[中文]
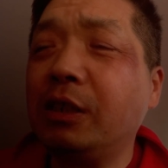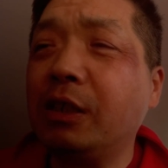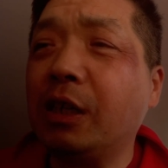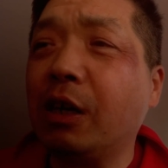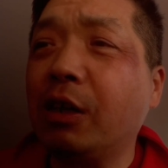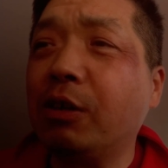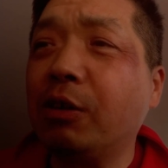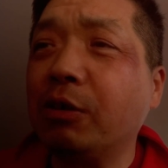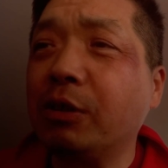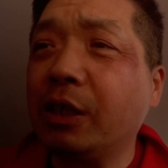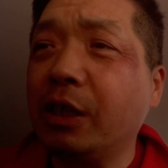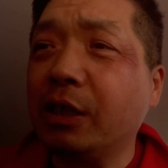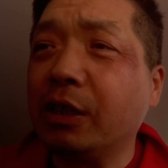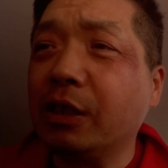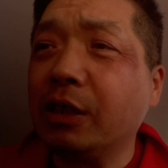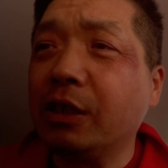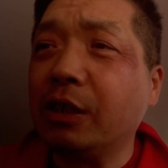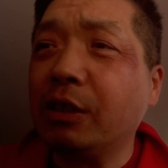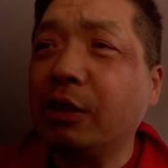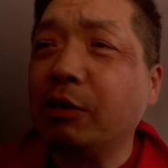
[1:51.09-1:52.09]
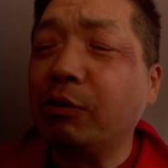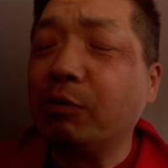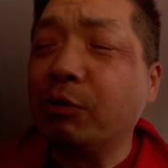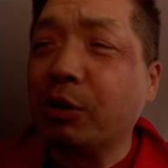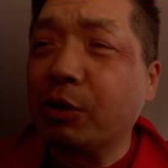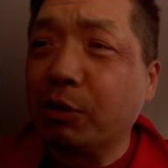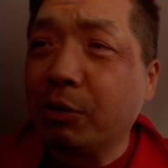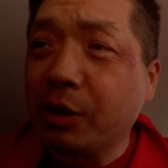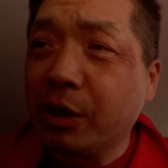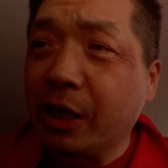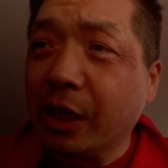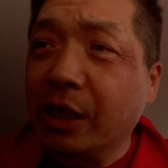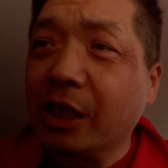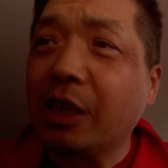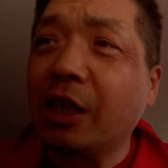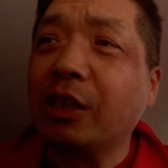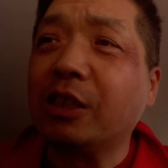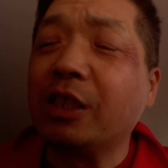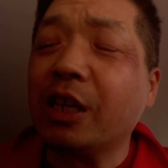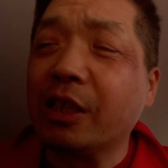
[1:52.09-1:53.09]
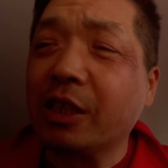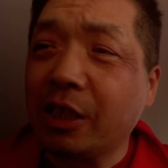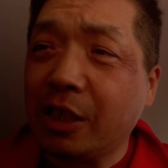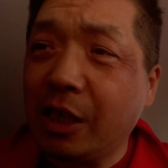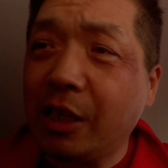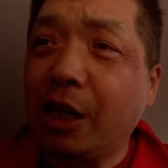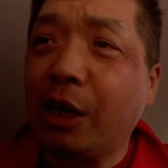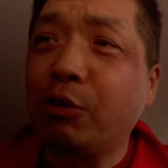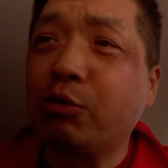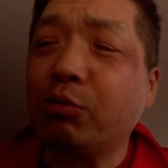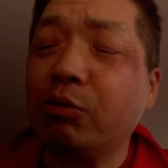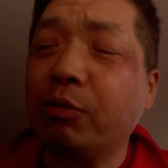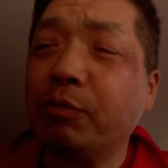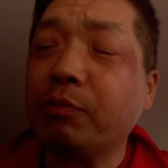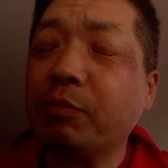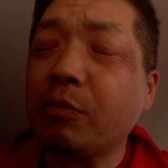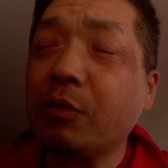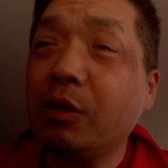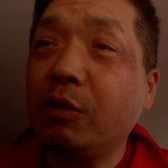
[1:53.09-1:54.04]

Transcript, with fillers: 然后那个，我说我给他点钱，在他家住。